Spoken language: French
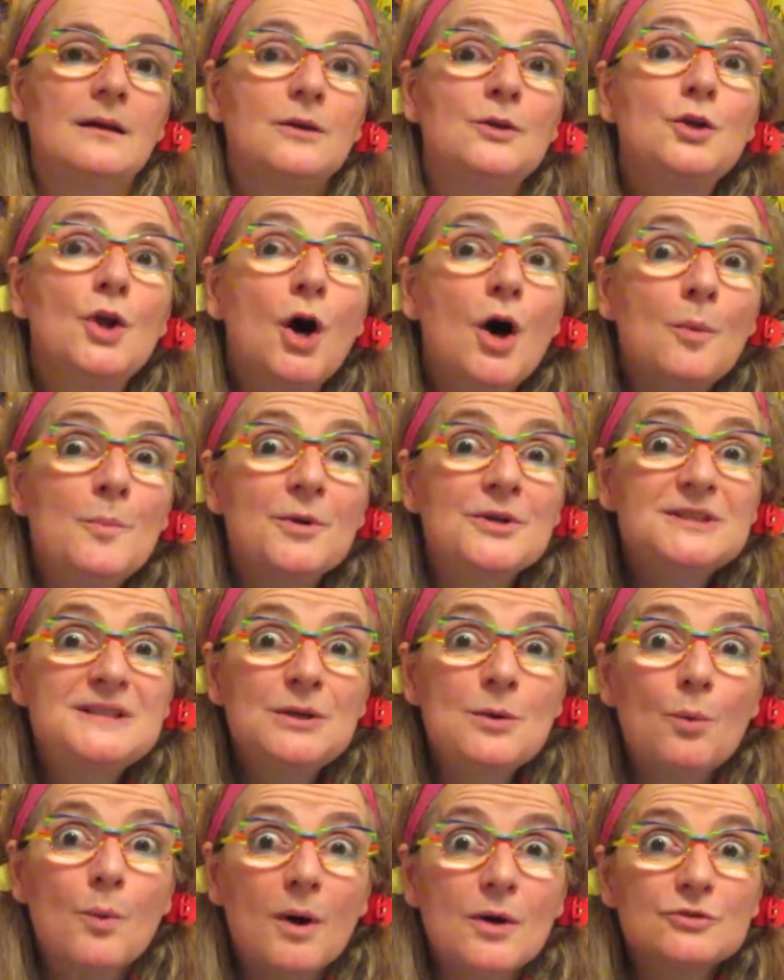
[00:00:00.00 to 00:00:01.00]

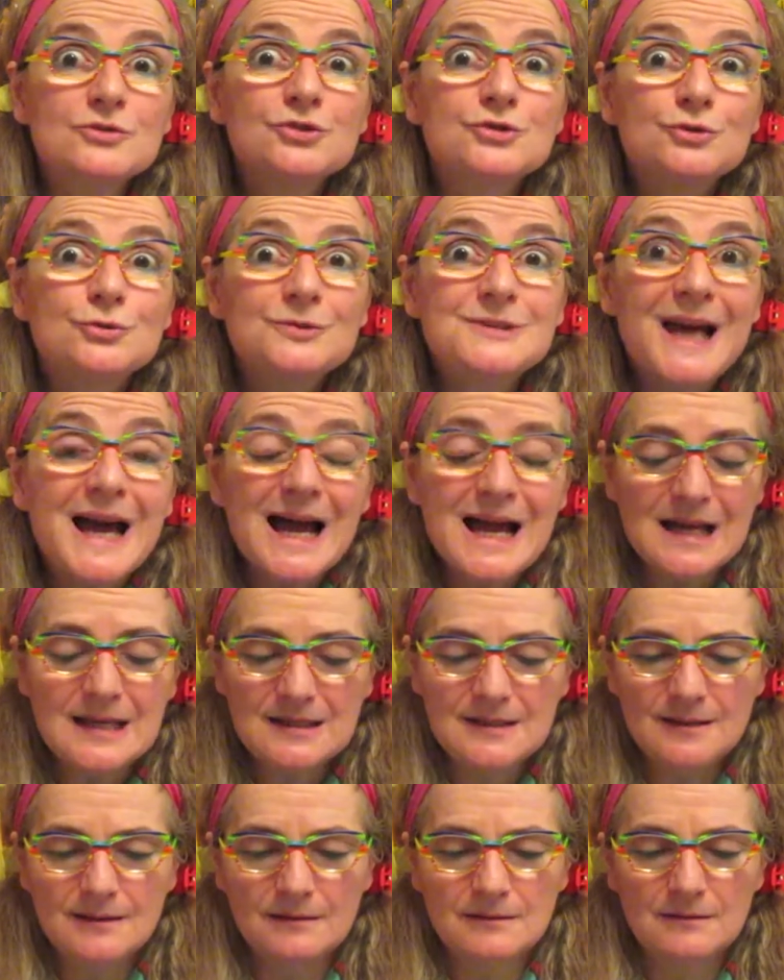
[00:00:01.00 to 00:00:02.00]
Nobody wants to
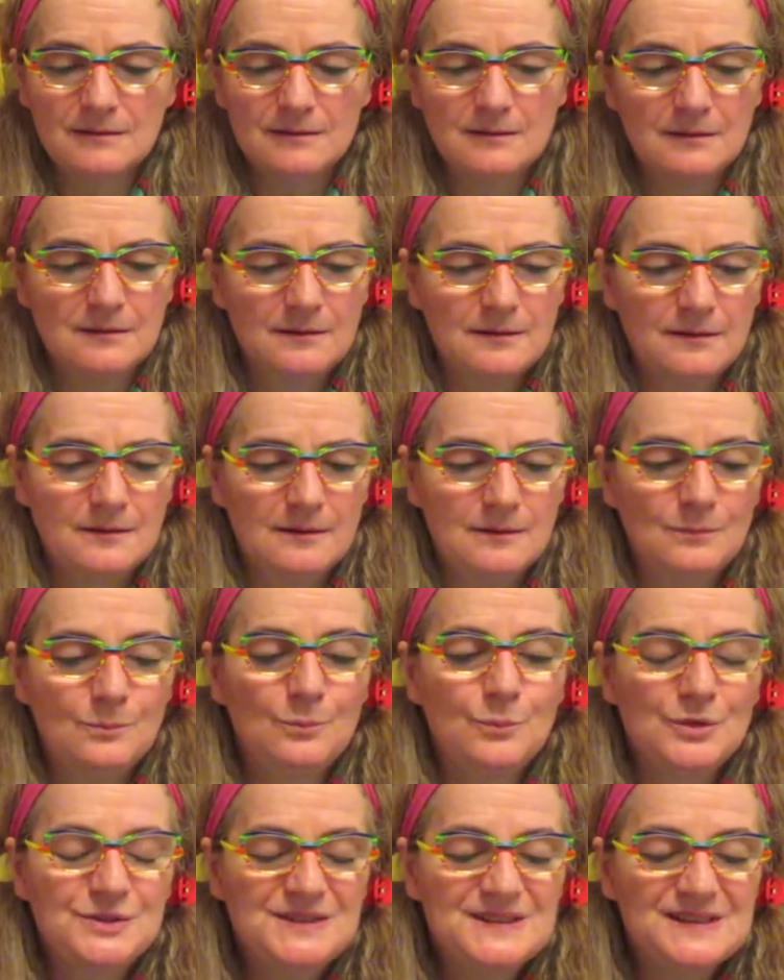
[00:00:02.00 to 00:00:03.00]
die,
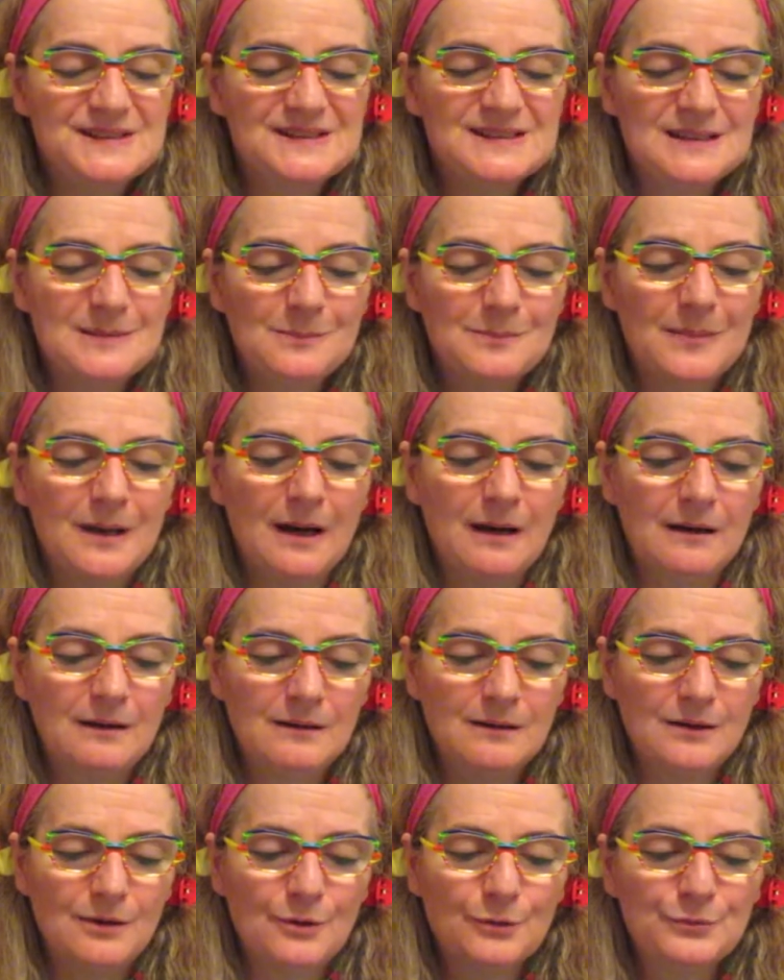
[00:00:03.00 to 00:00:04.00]
me dit Simba
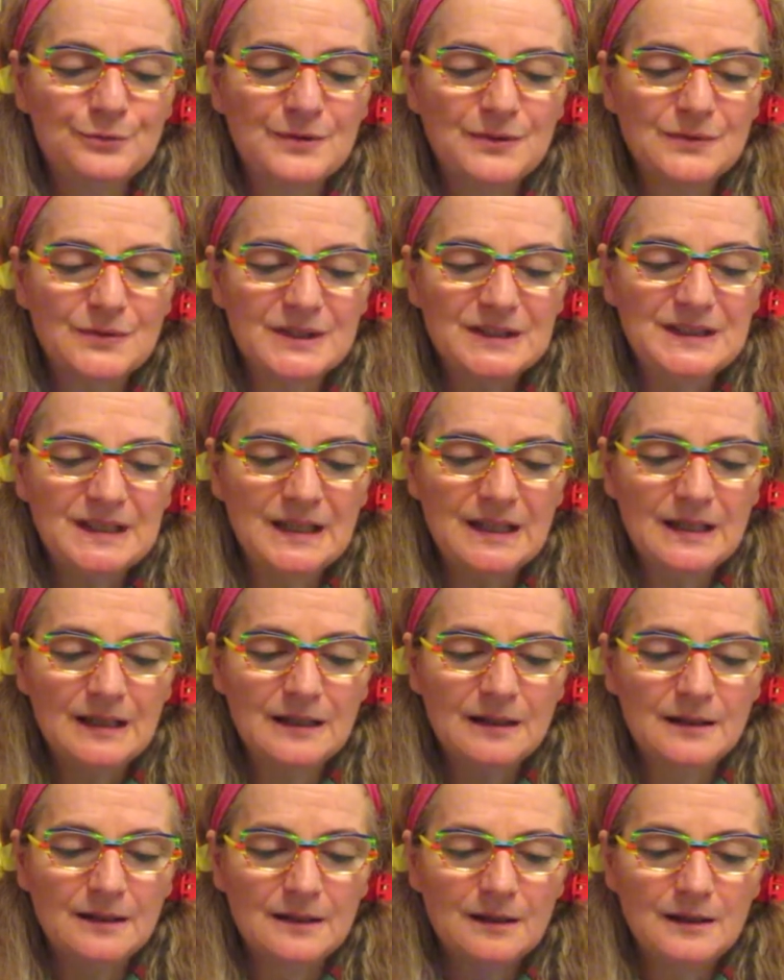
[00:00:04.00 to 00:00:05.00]
en février,
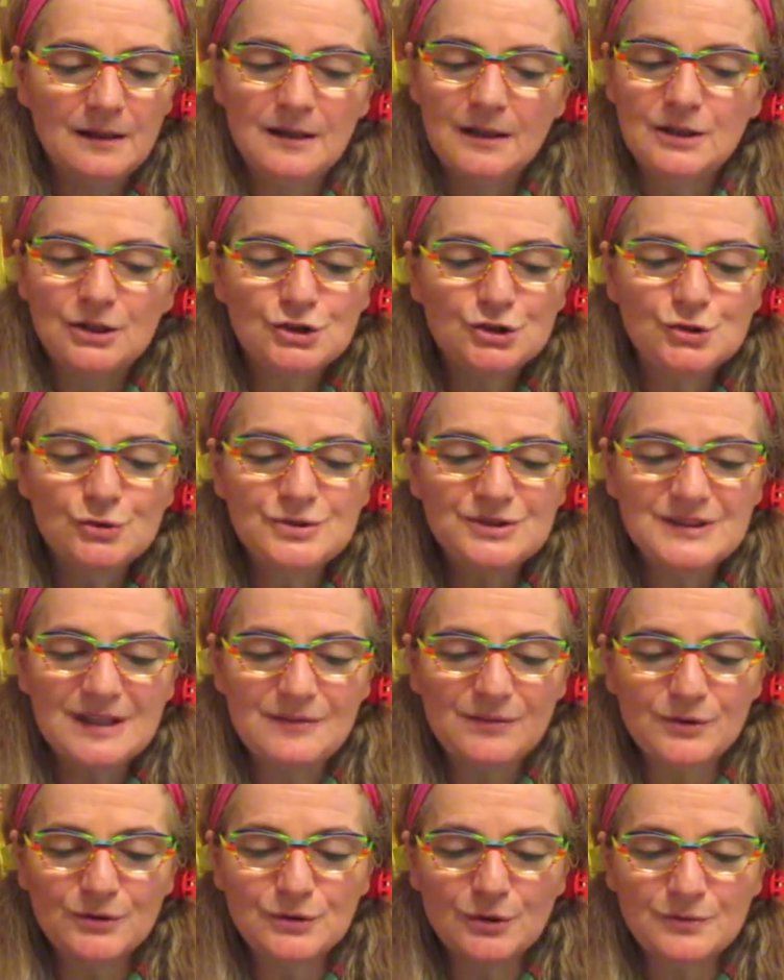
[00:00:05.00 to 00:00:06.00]
juste
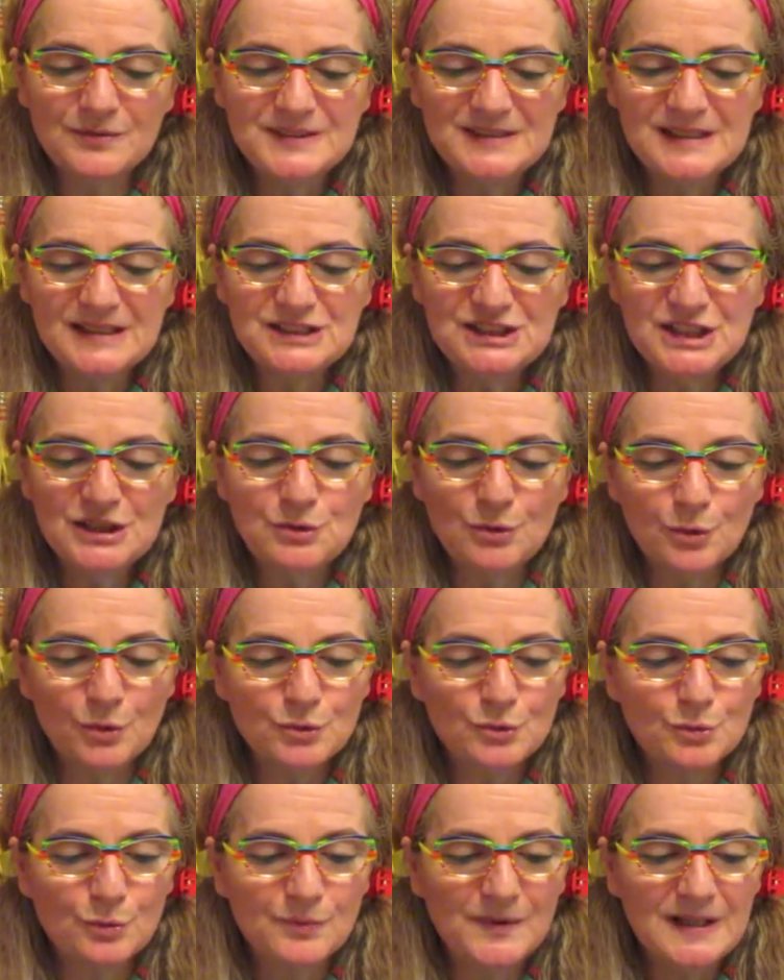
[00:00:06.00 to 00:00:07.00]
avant d'envisager de
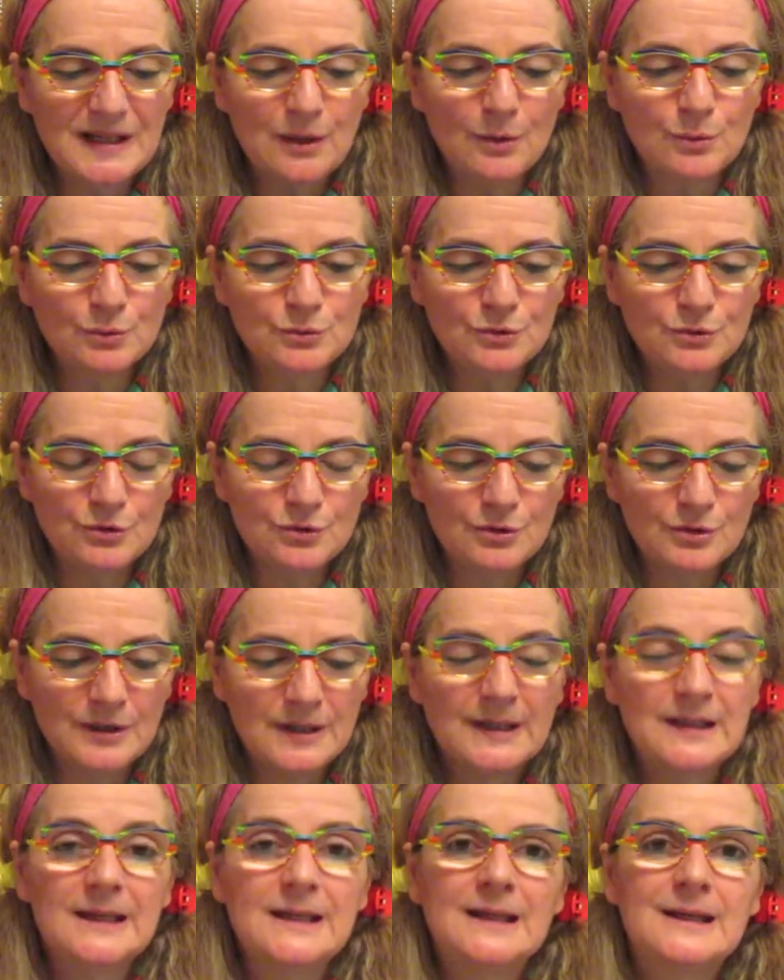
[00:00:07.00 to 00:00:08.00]
retrouver la route.
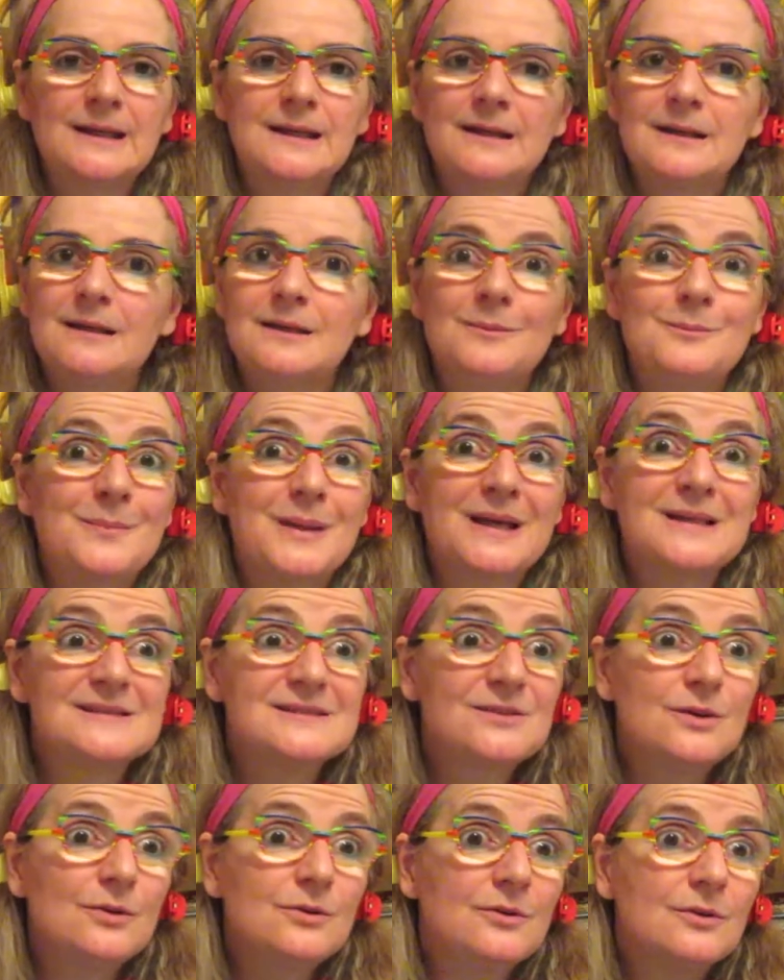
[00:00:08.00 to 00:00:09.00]

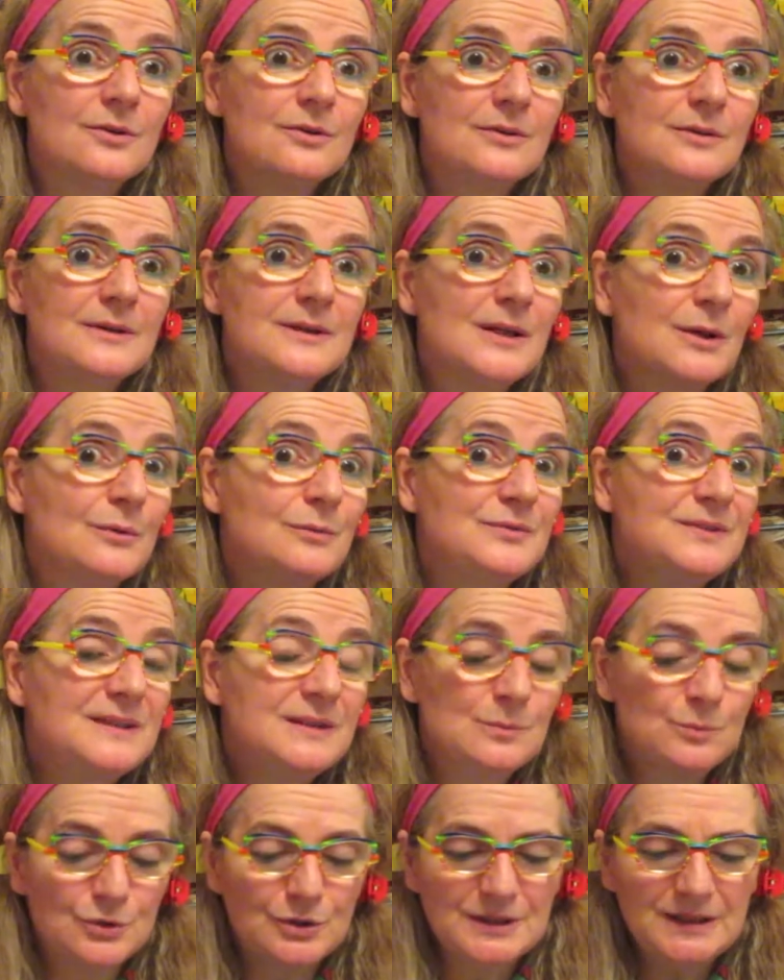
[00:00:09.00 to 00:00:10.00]
Personne n'a envie
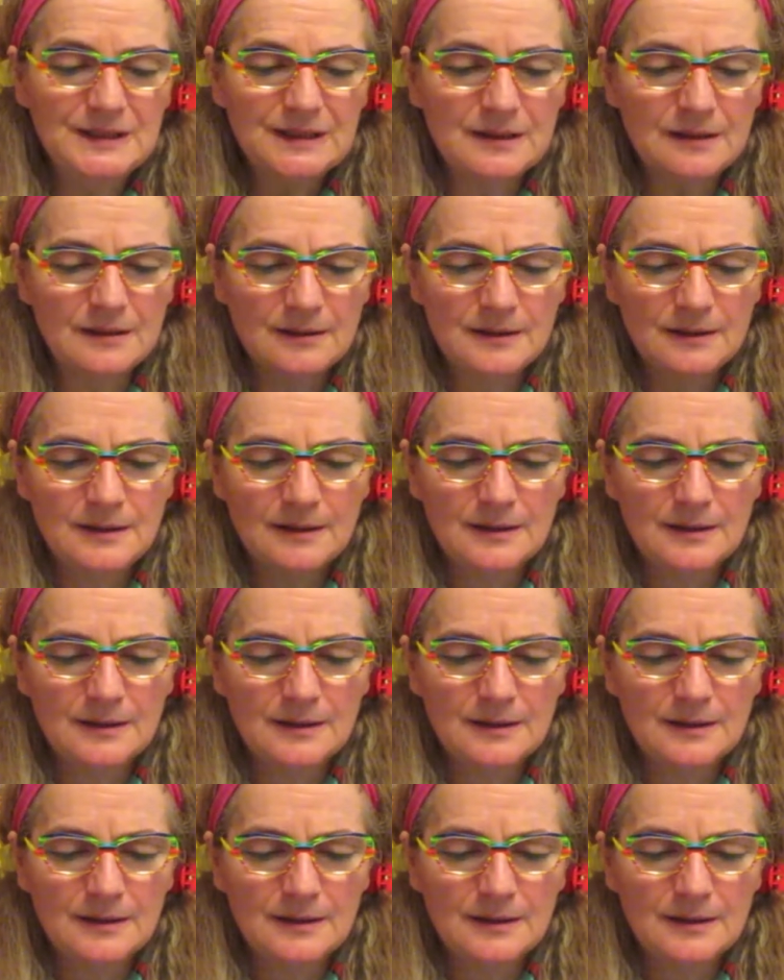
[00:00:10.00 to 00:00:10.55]
de mourir.